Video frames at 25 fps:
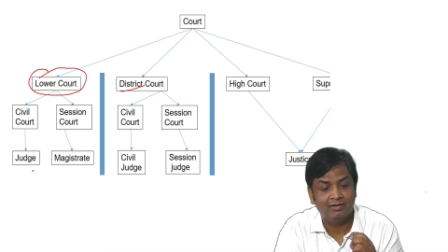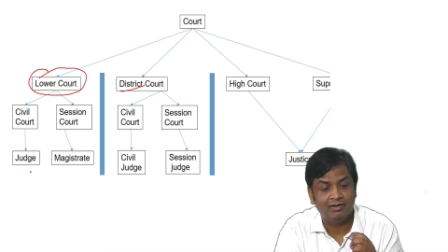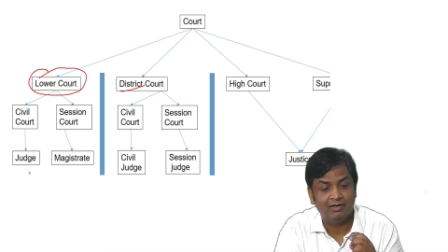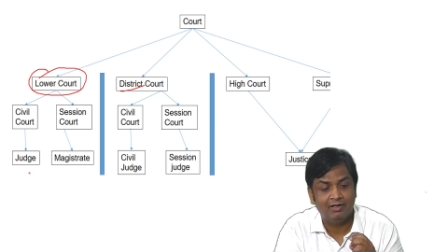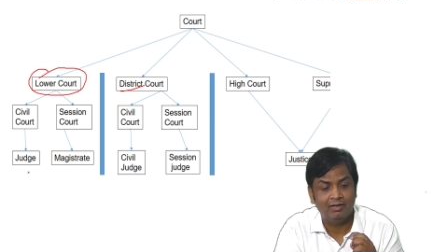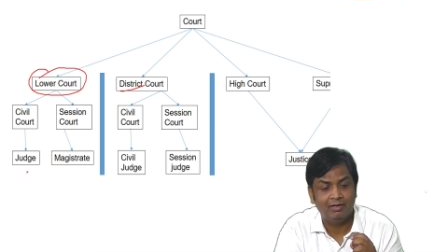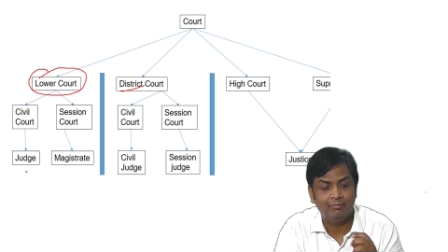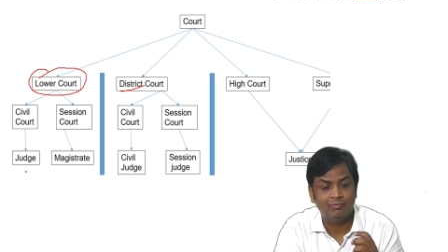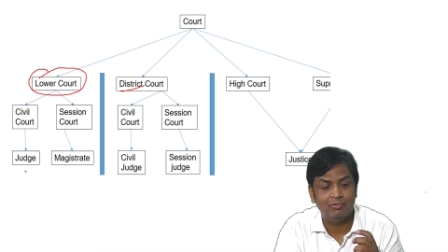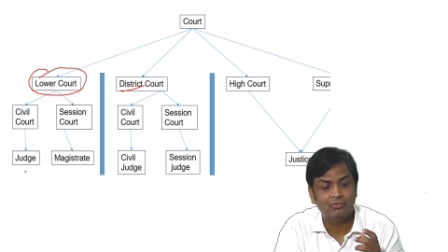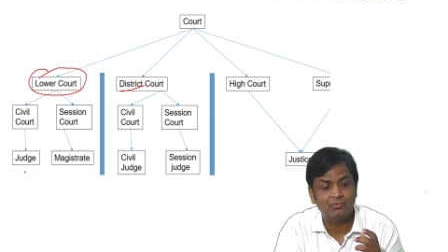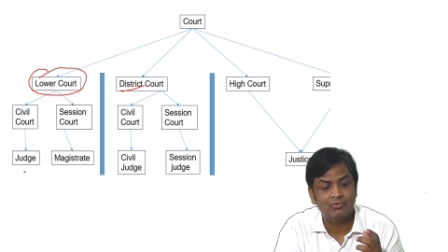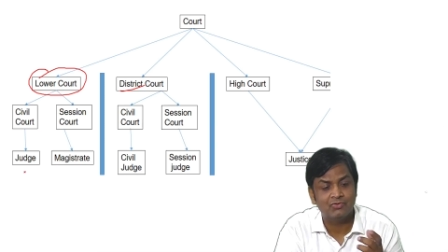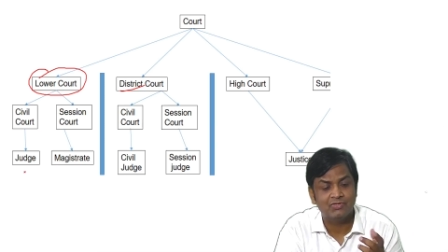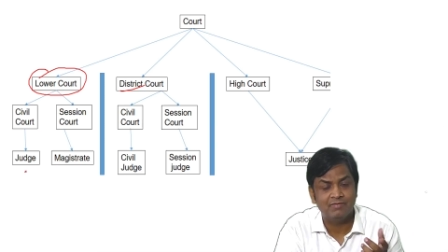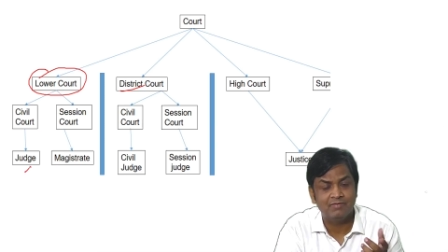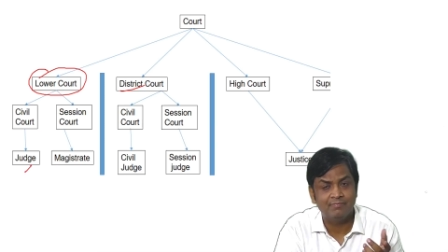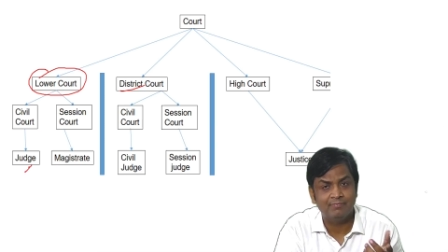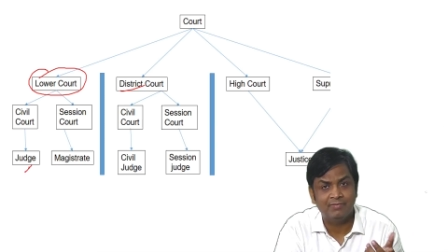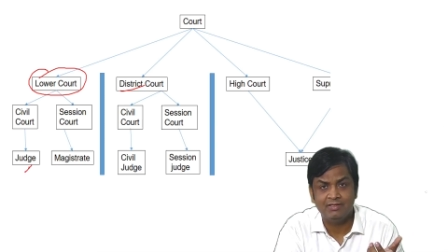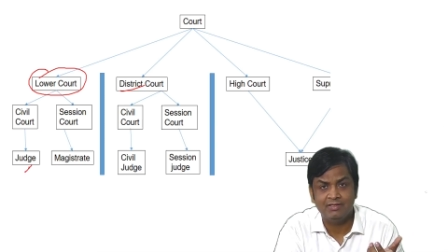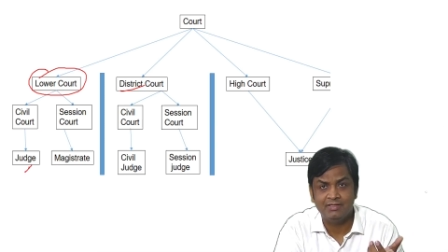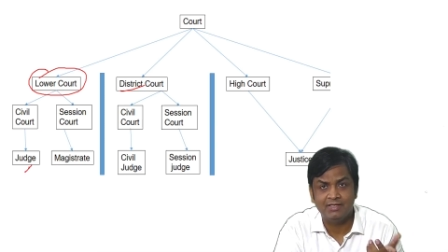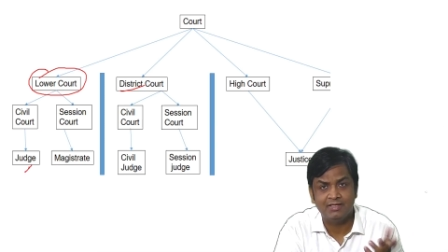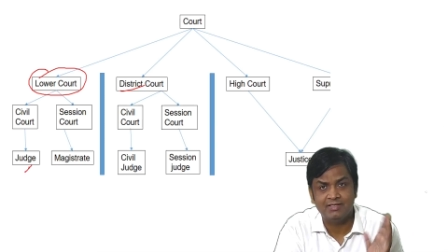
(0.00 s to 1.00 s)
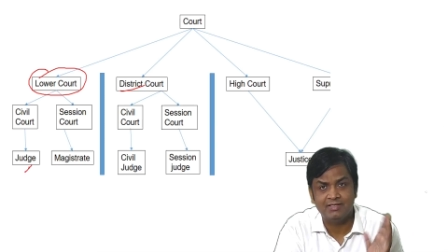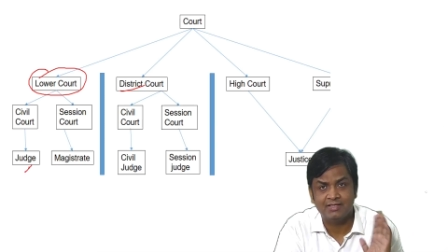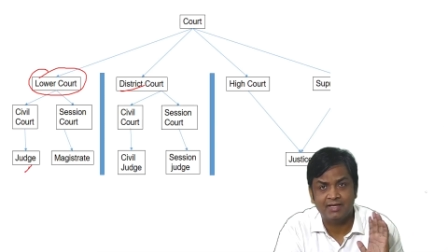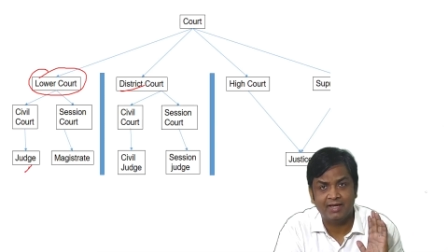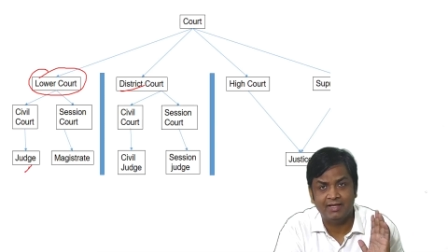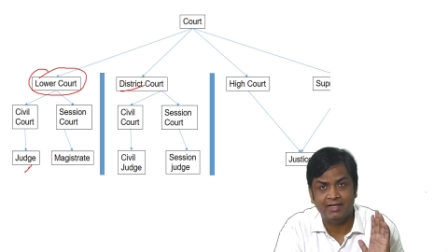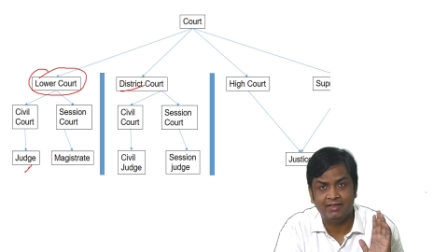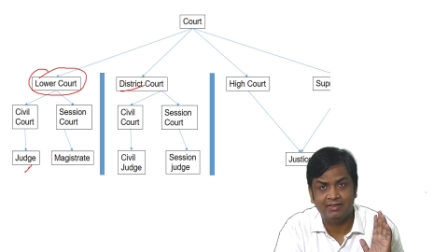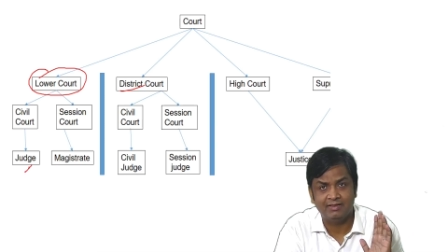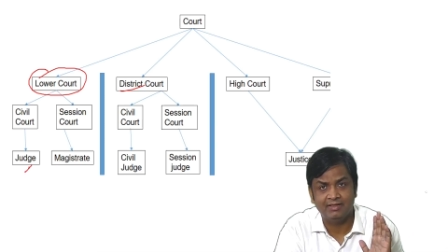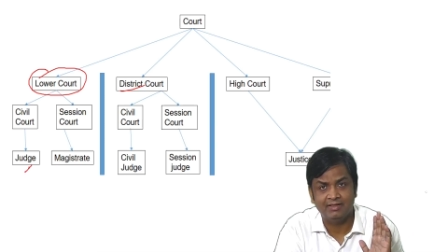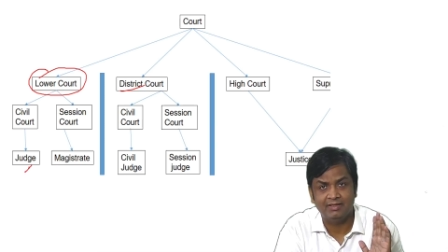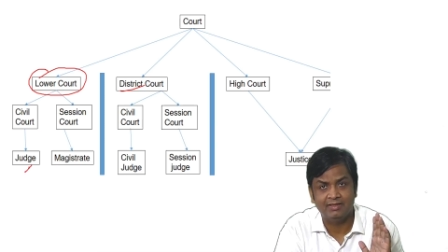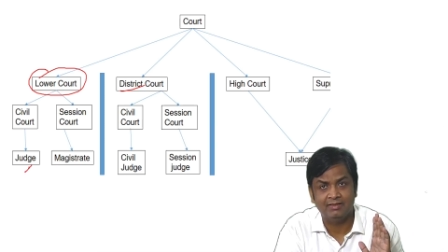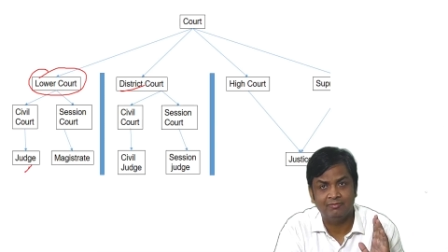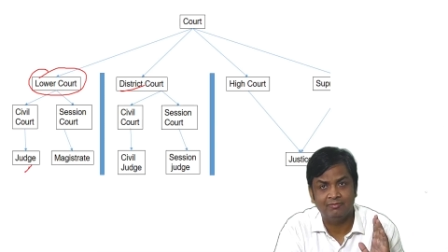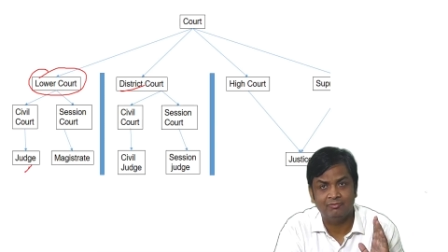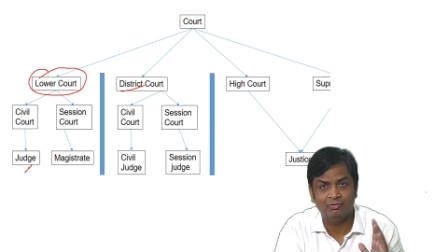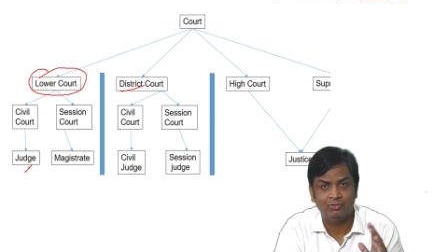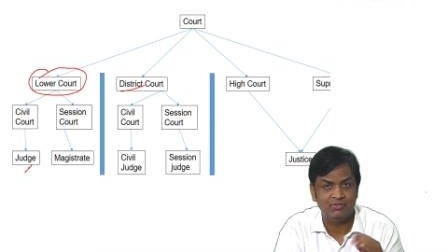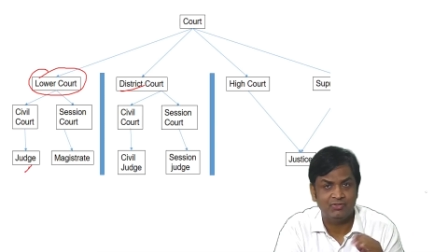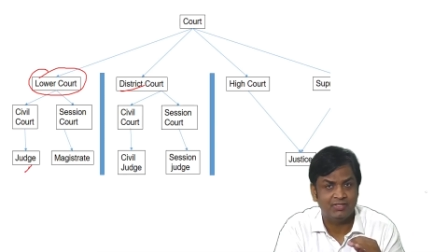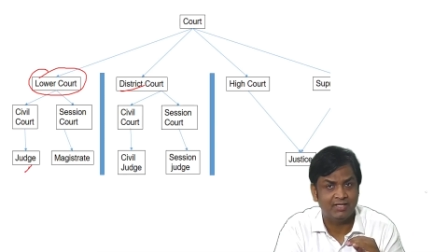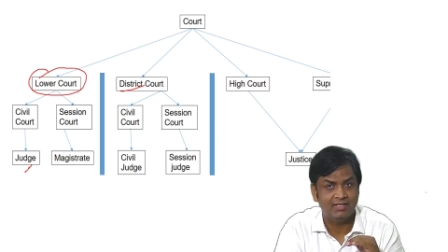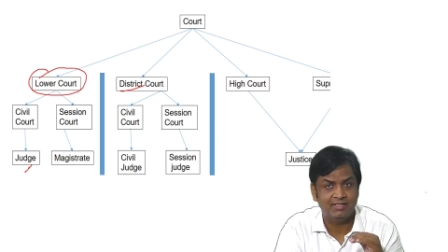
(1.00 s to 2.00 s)
हम उनको सिंपल जज कहते हैं
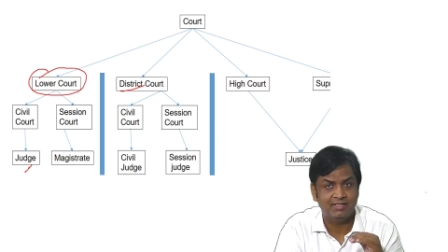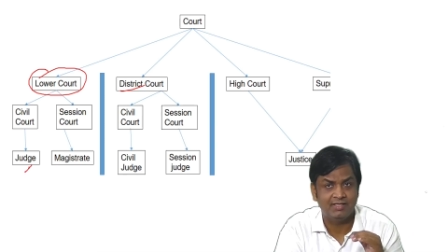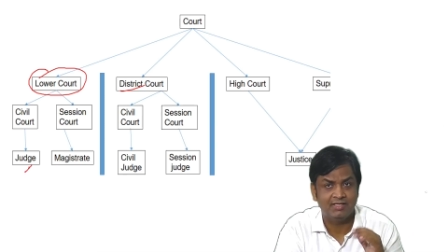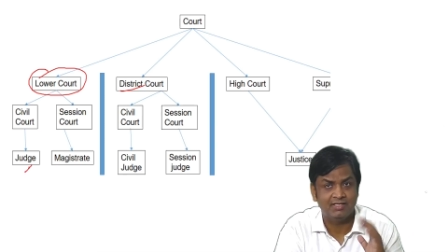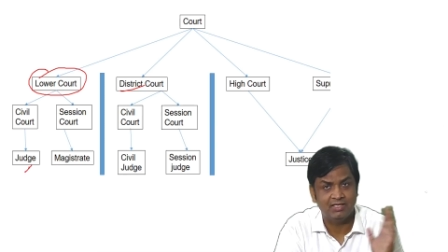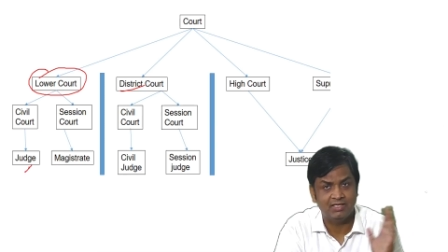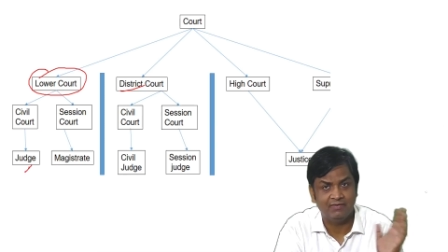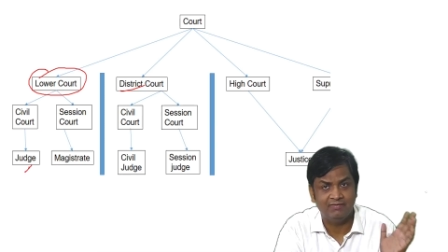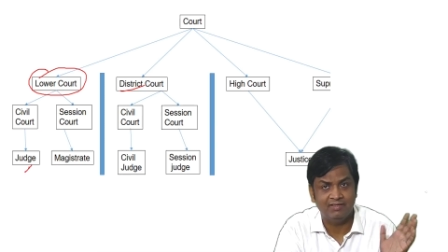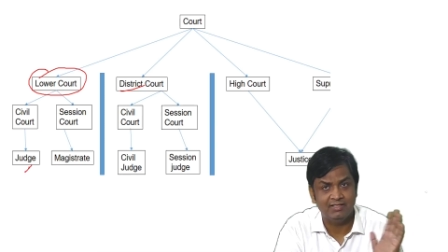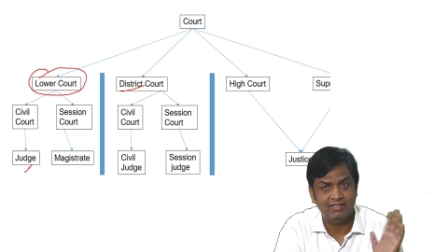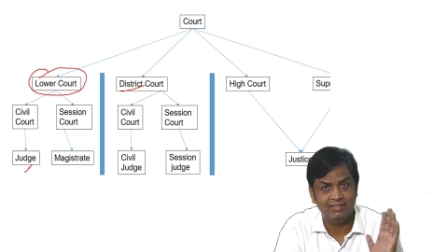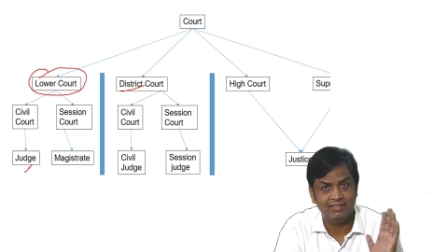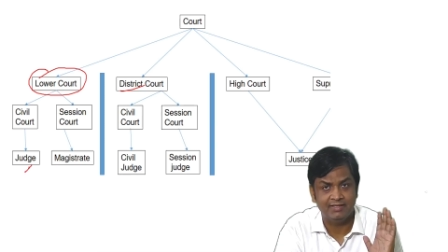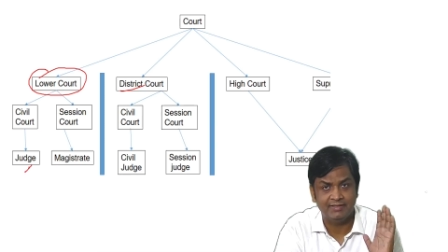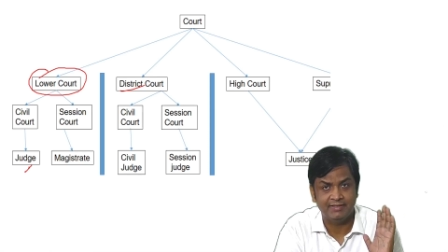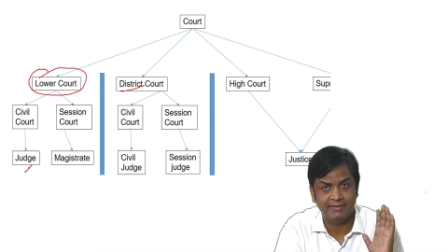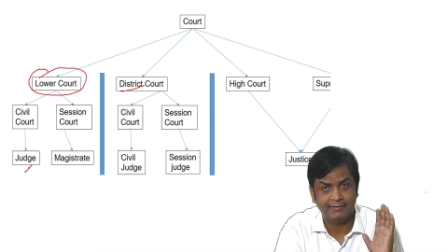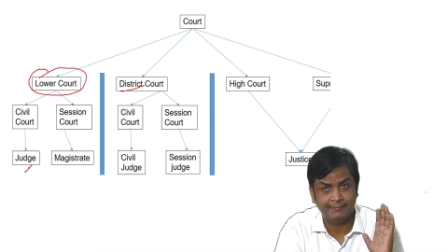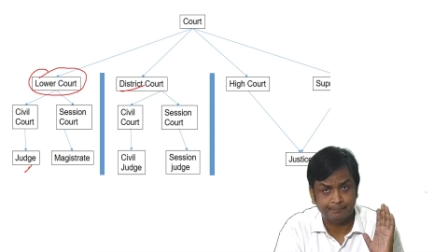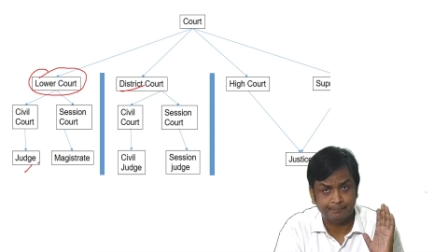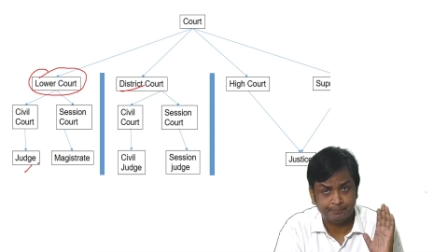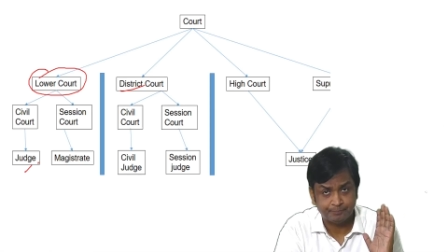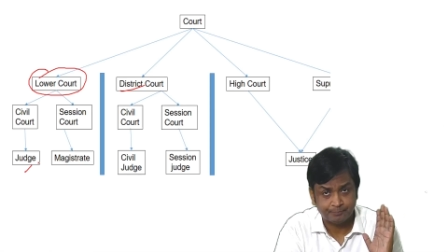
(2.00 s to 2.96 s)
वो जज हैं सिविल जज हैं